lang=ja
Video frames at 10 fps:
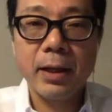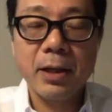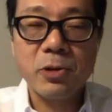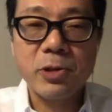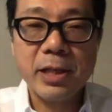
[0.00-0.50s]

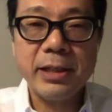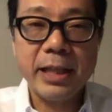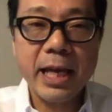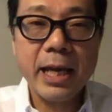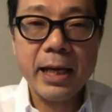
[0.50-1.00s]
こちらに
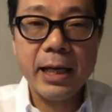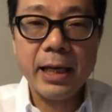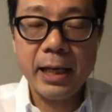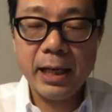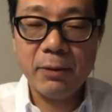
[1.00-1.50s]
て、
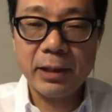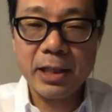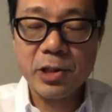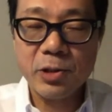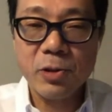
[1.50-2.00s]
えー、
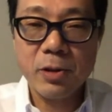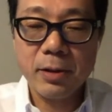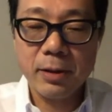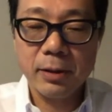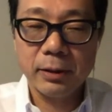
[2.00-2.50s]
私の
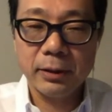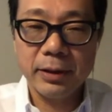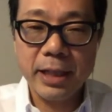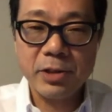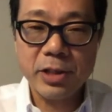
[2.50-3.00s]

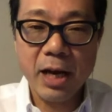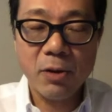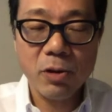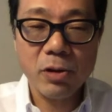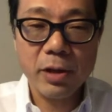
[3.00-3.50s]
レクチャー
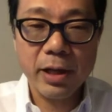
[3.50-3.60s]
を